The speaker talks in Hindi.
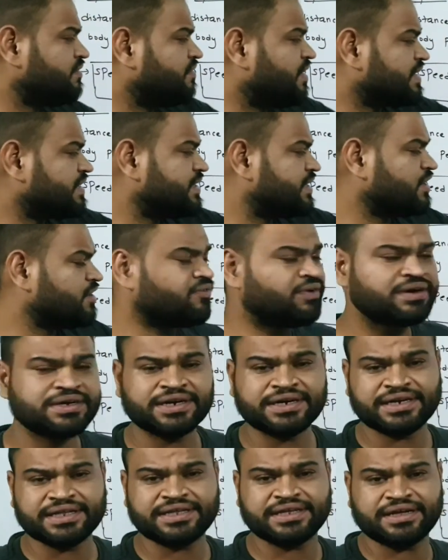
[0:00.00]
वेक्टर
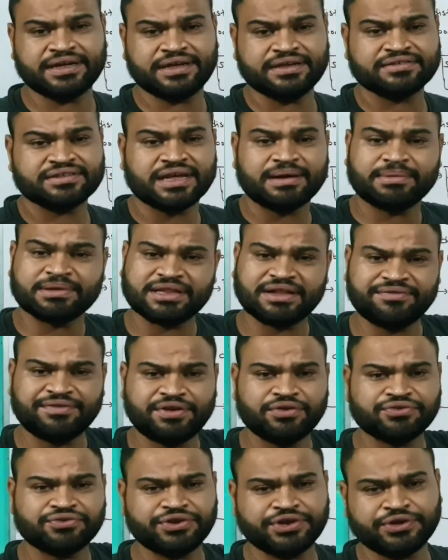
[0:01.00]
क्वांटिटी है इसका मतलब
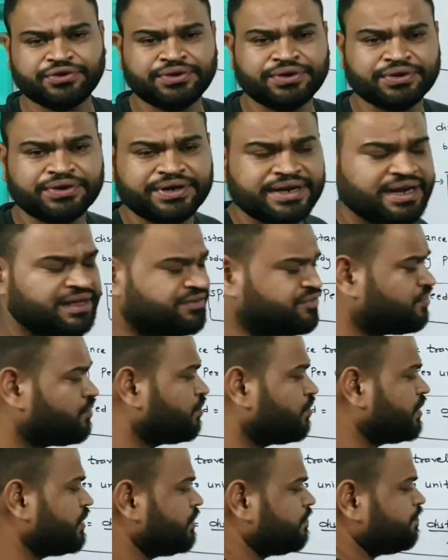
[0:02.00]
वेलोसिटी कोई ना कोई डायरेक्शन
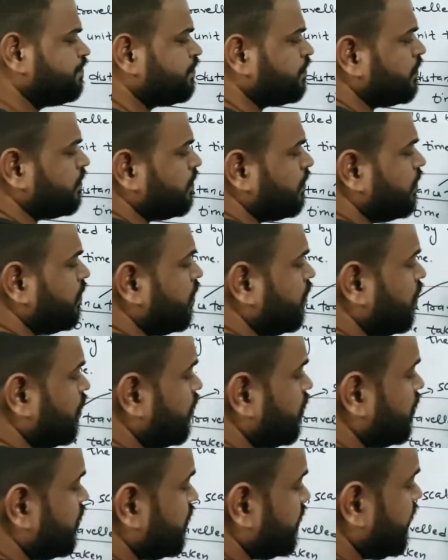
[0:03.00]
होगी
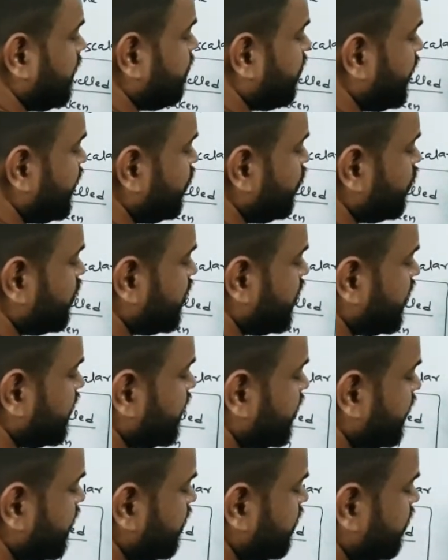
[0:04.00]
ये पॉइंट नोट
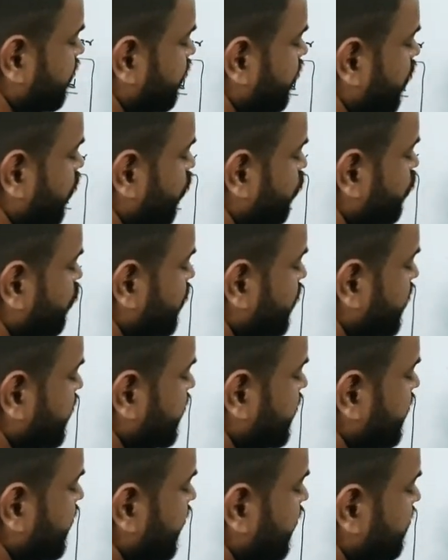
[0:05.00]
रखना वेलोसिटी की
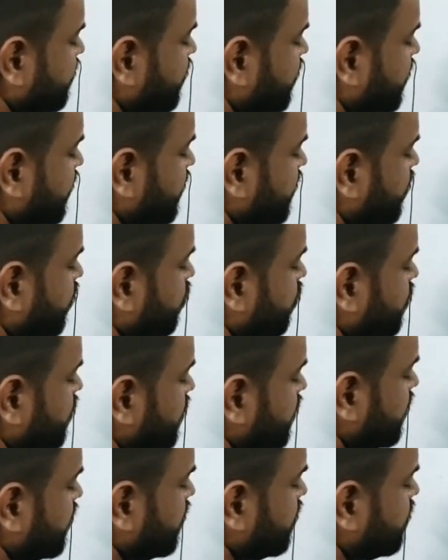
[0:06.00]
डायरेक्शन किधर होती
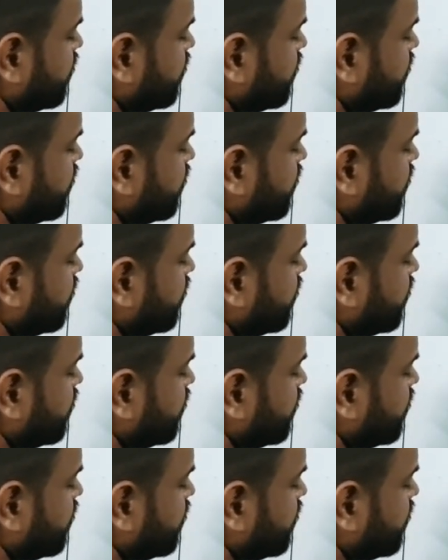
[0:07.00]
है